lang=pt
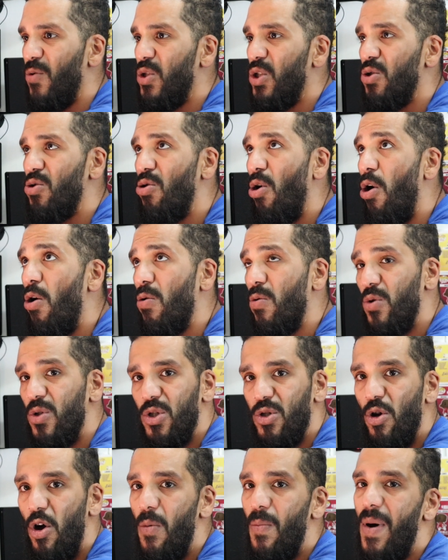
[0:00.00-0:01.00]
os
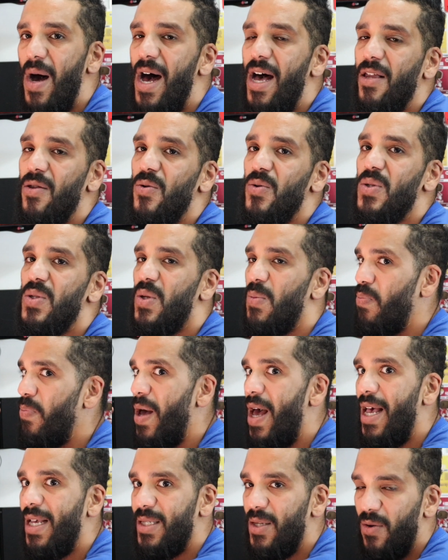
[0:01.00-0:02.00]
tocos tomados
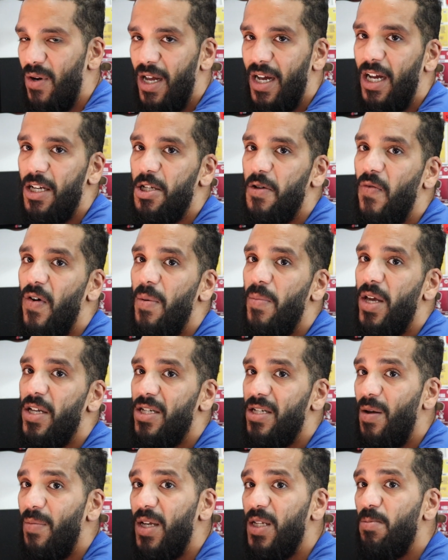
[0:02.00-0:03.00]
pesam
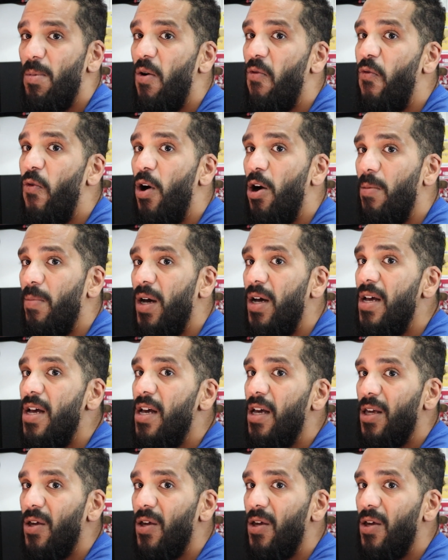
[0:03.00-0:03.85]
negativamente da mesma forma